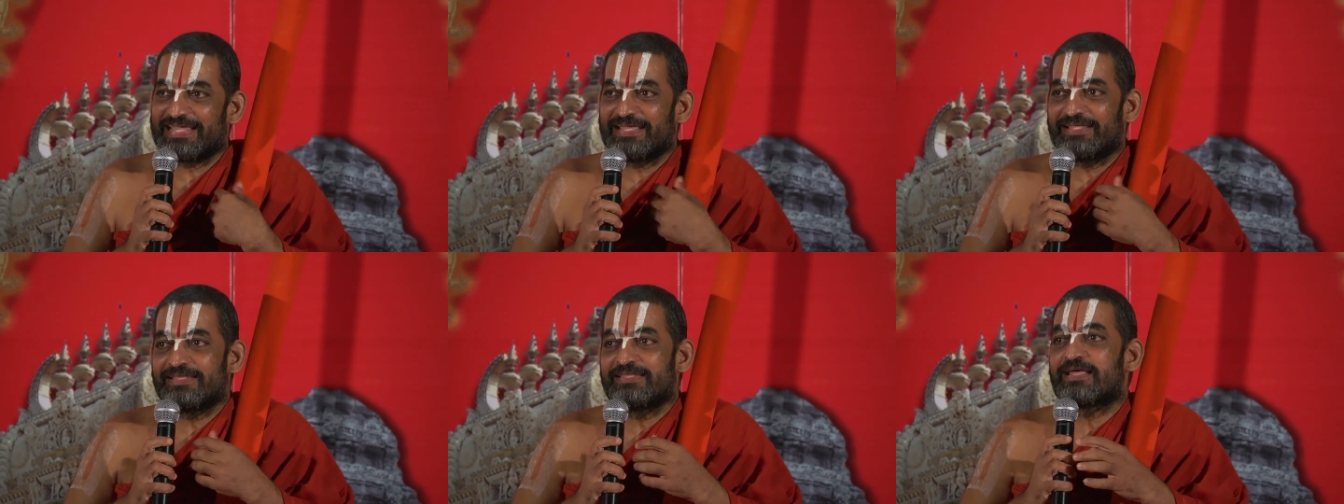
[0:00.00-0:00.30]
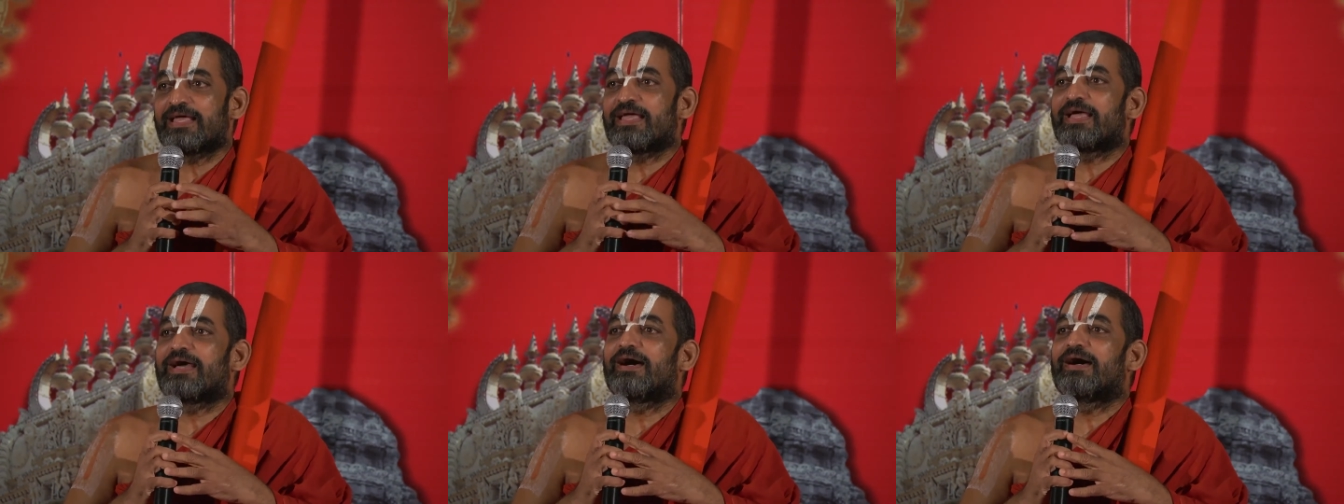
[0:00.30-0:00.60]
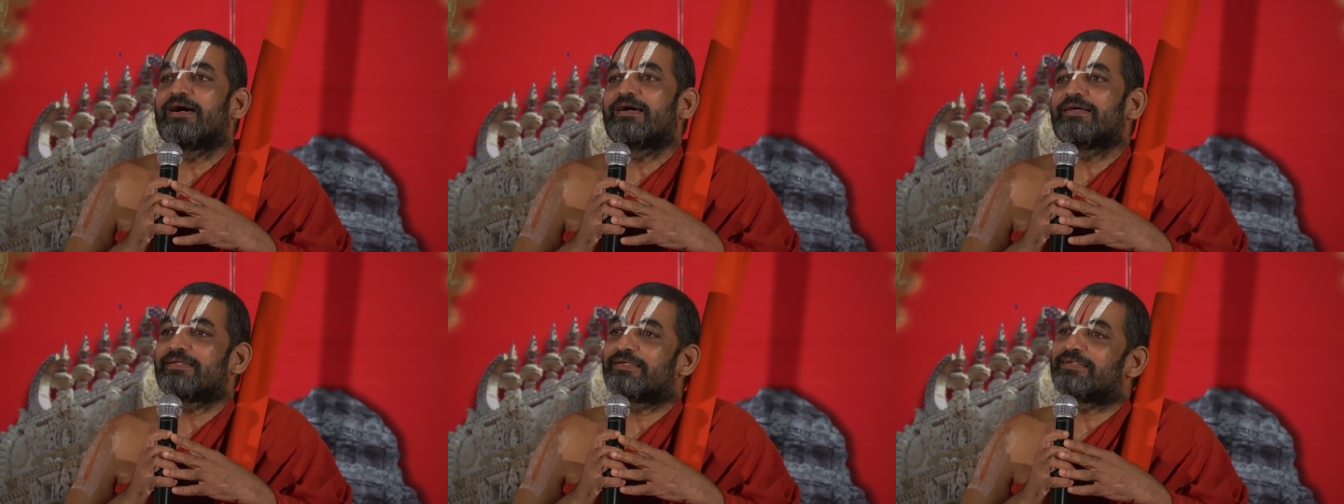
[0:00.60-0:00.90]

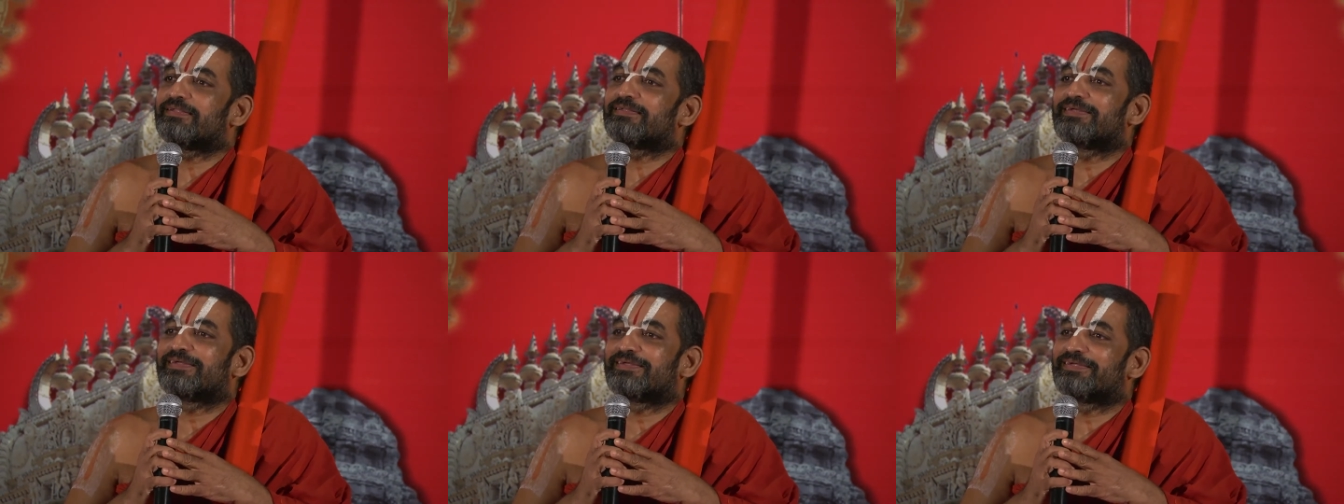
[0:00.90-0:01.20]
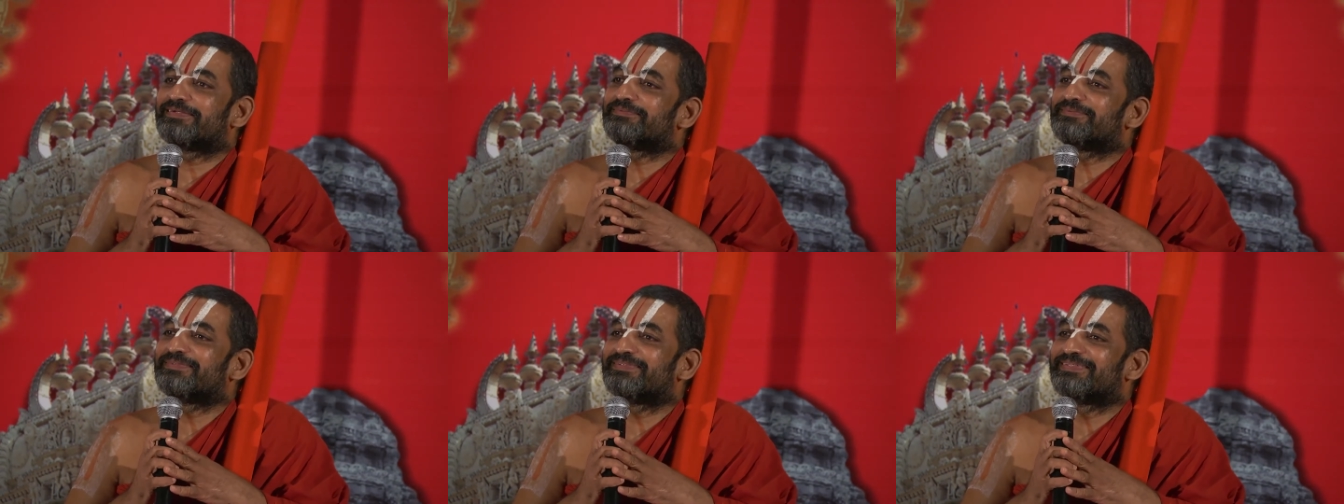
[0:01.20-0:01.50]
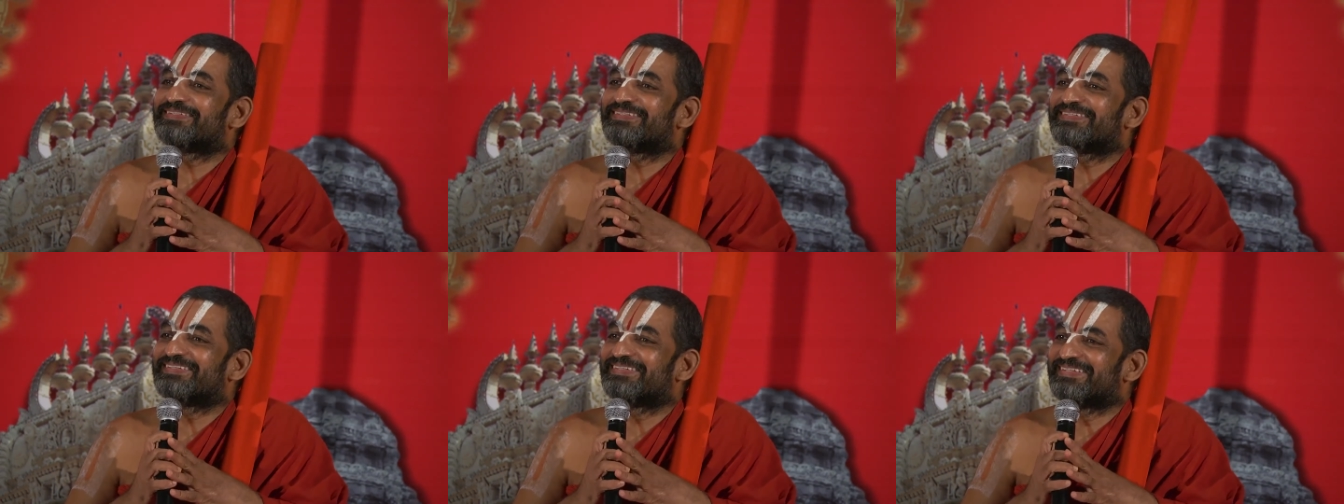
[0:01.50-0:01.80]
ఏందయా అని అడిగాను
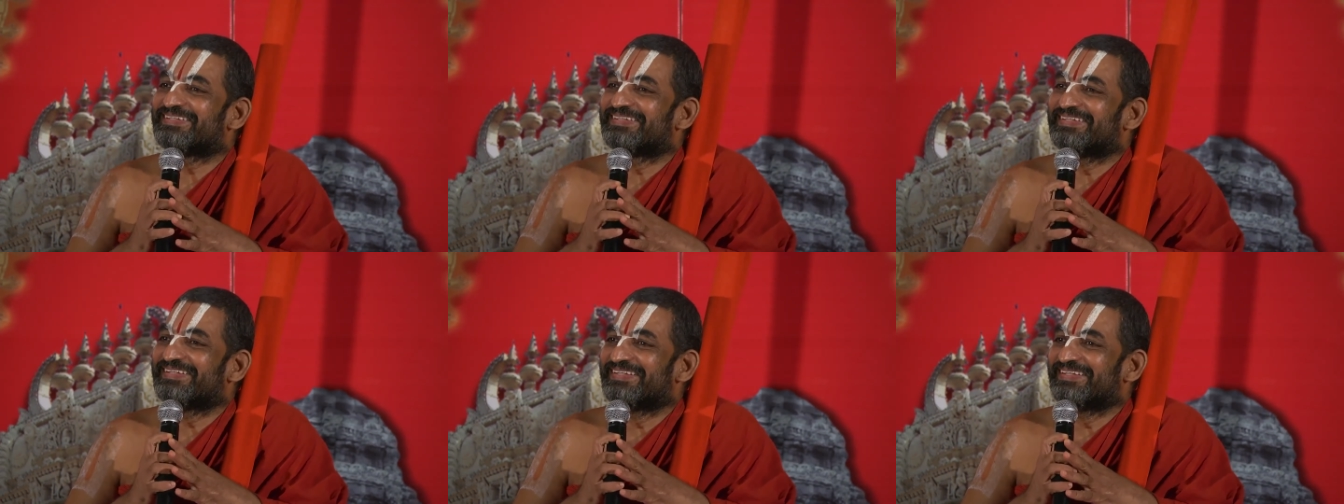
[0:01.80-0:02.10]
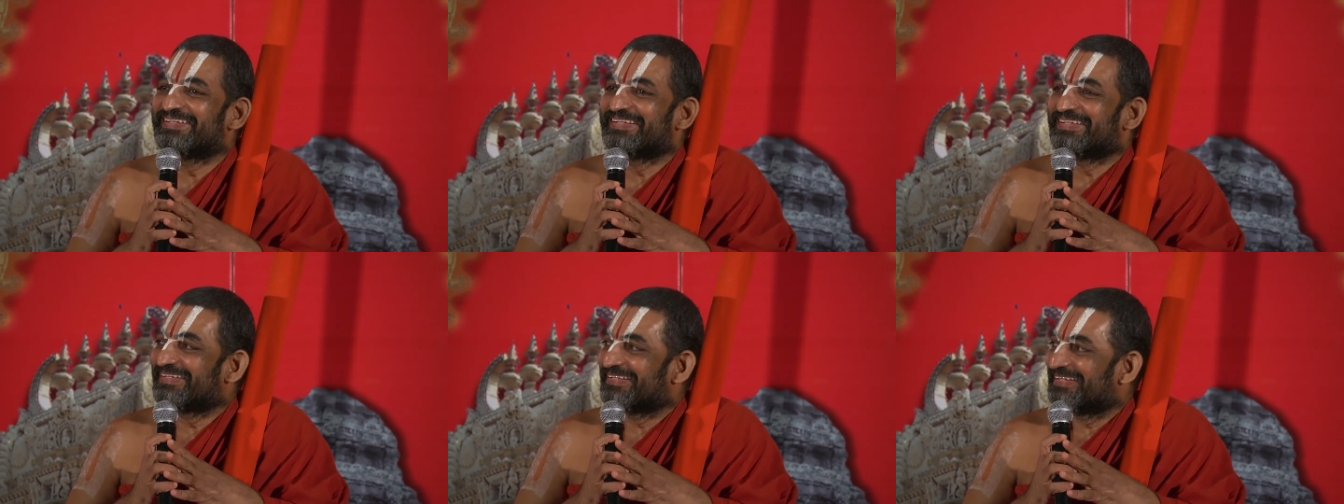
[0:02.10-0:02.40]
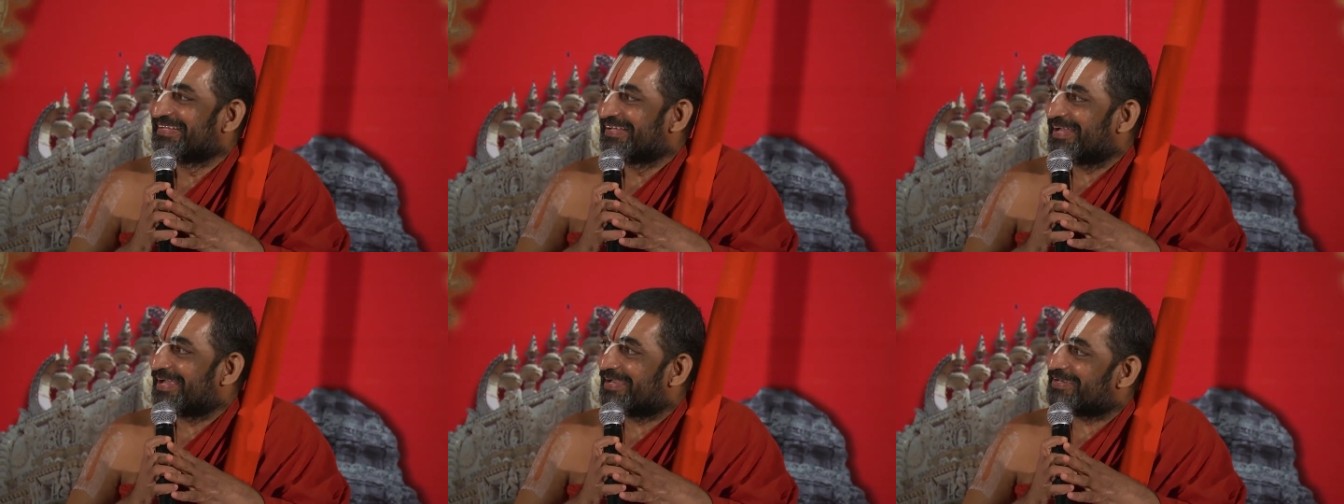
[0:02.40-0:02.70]

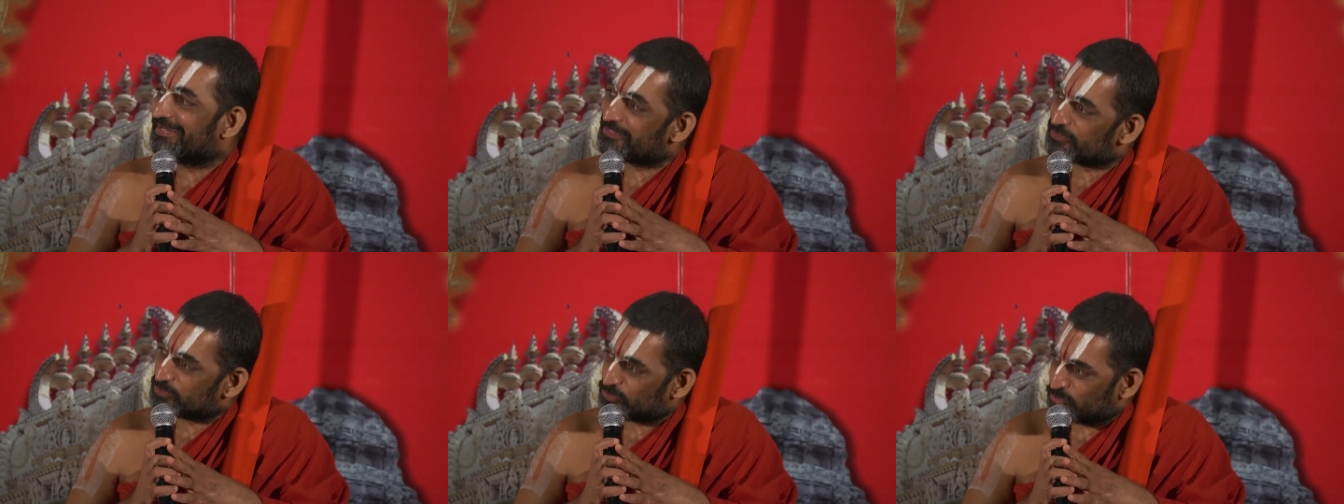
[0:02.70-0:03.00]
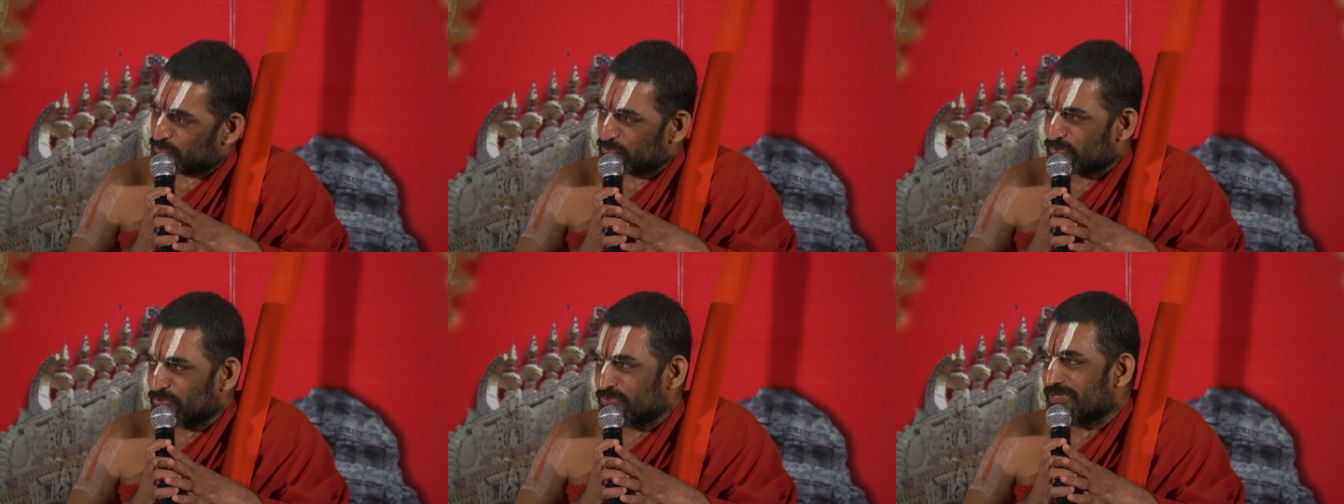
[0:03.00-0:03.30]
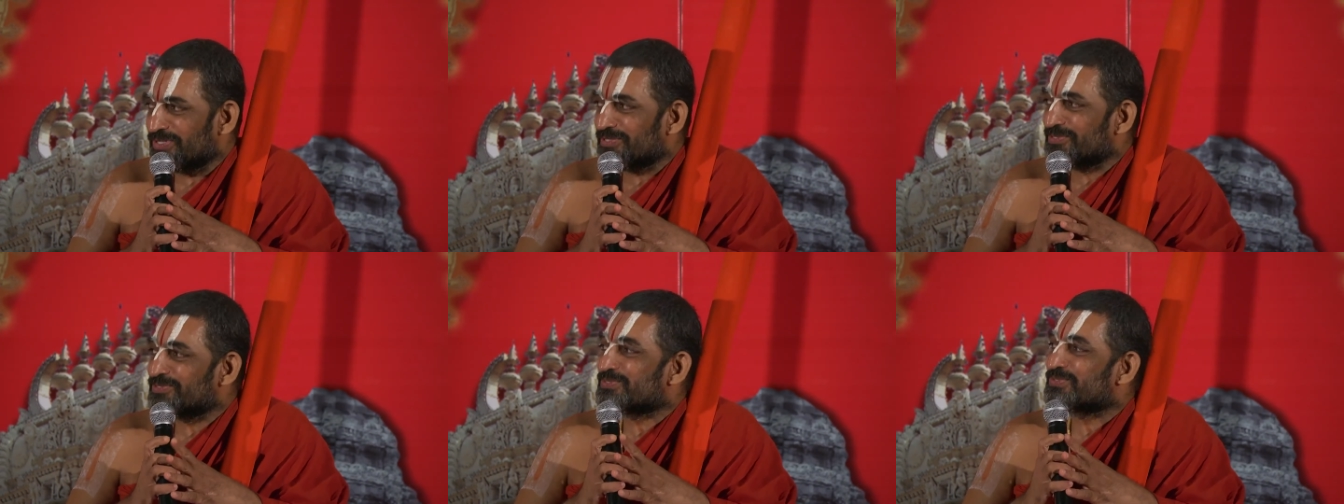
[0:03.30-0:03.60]
అంటే
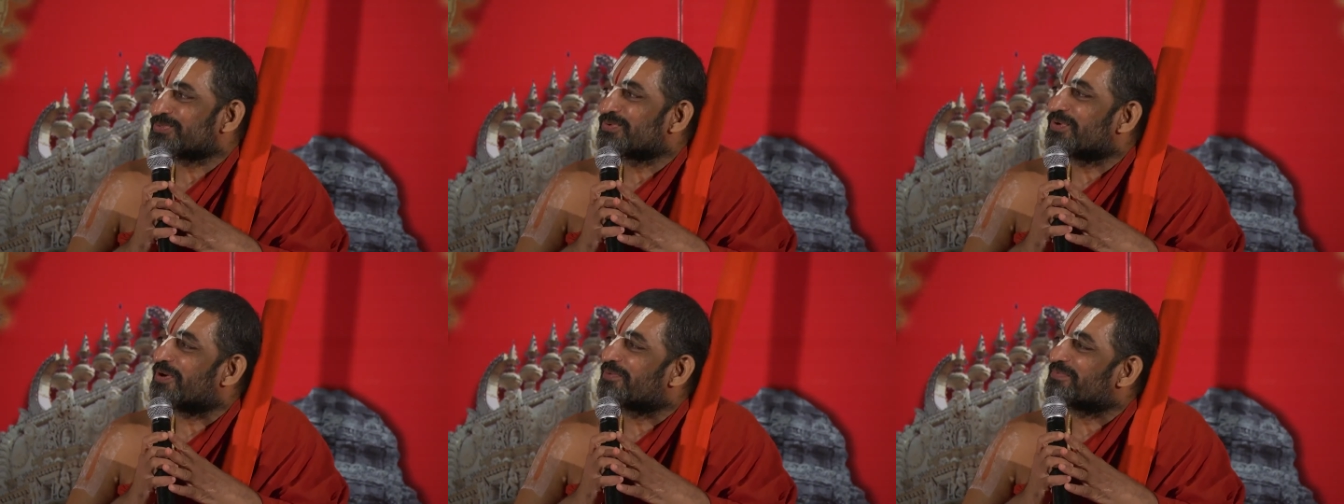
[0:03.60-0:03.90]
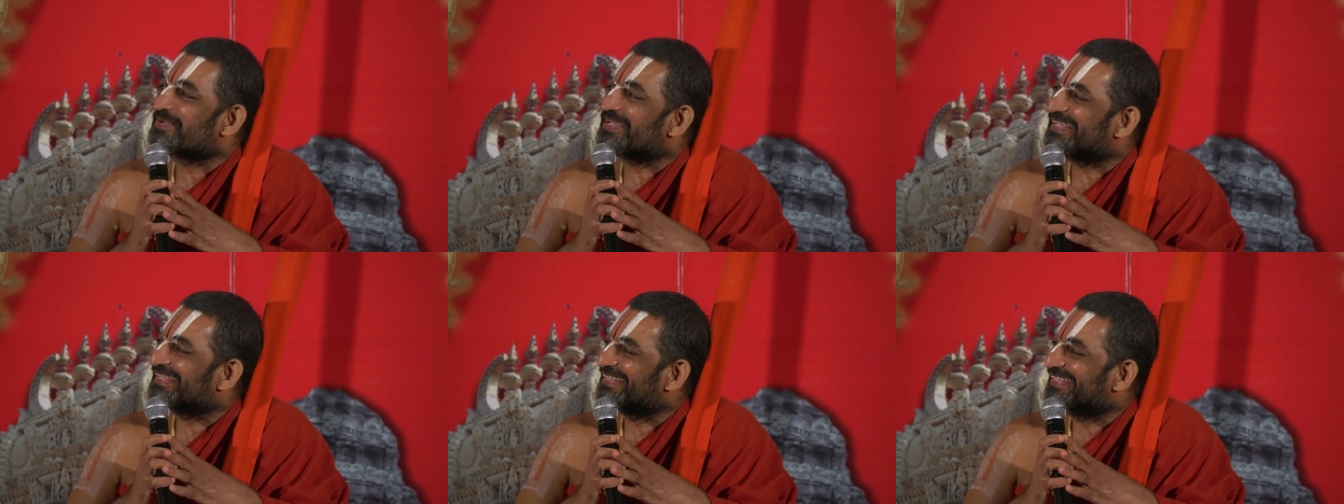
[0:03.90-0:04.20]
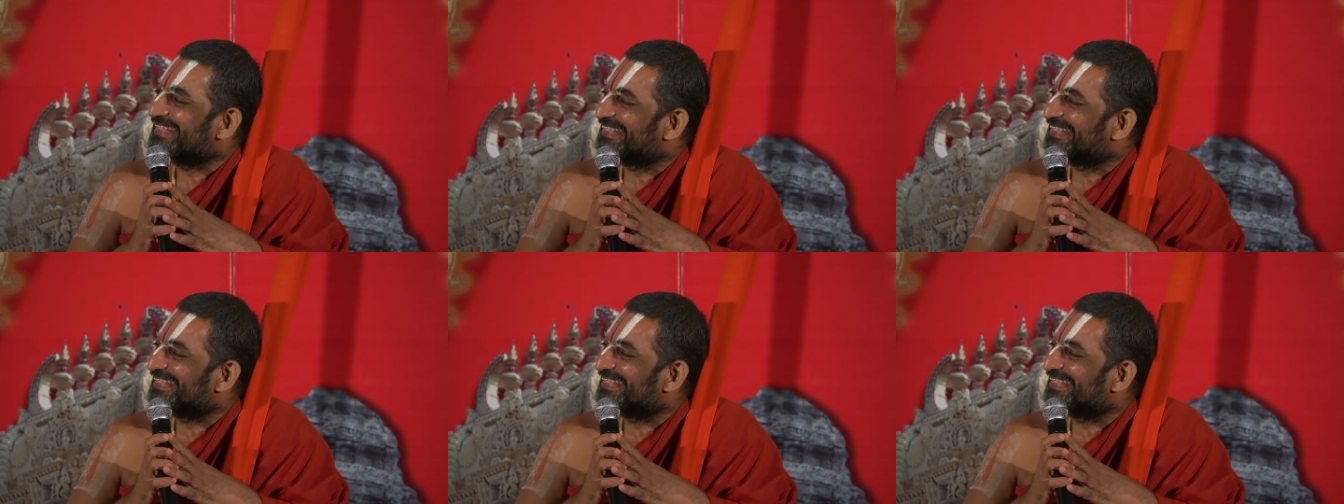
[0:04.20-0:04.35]
చూడరు స్వామి